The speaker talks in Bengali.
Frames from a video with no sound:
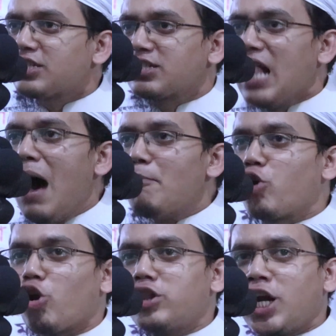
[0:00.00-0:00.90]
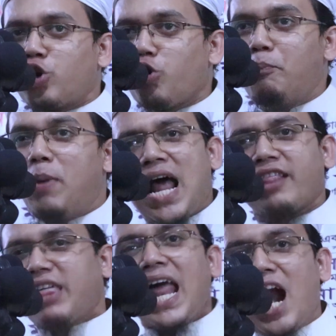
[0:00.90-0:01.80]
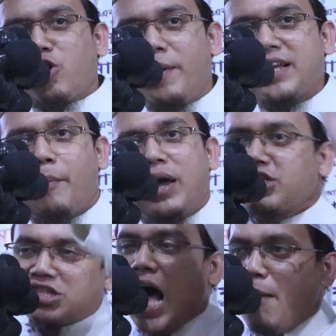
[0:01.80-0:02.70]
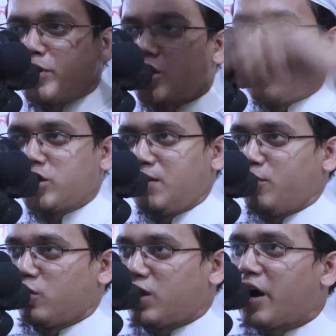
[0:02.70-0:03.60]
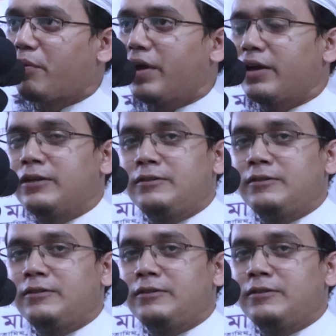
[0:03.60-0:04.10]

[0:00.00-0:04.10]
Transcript: ইসলাম কোনোদিন ডুববে না তারা ডুবে যাবে ইসলাম চিরঞ্জীবিত থাকবে